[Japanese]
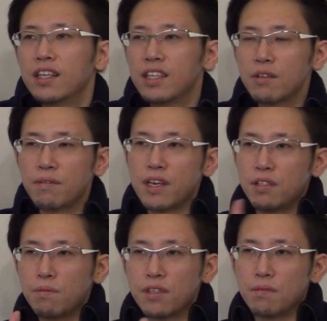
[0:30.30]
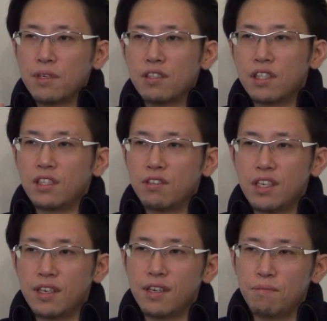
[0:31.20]
例えば Facebook、Mixi、
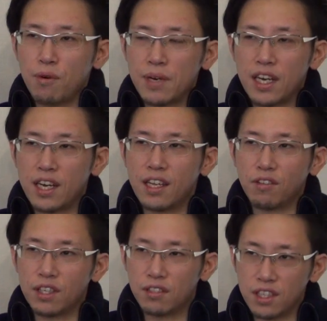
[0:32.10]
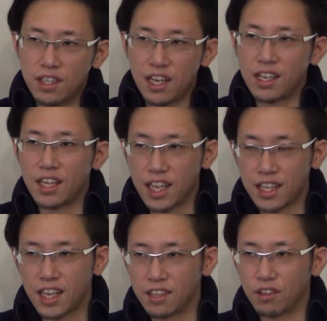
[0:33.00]
グリー、モバゲーとか Twitter だな
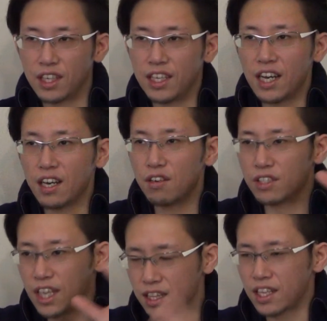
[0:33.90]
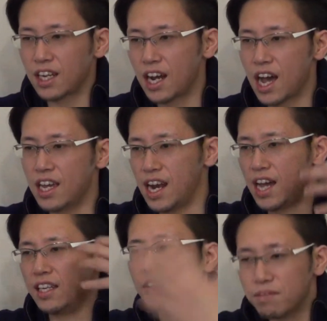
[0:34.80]
んだとかで仲良くなってからはい
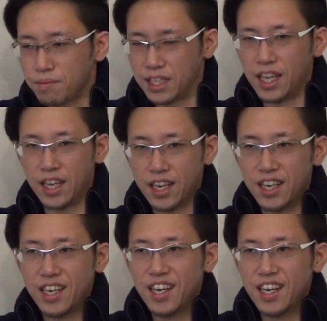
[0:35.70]
LINE みたいな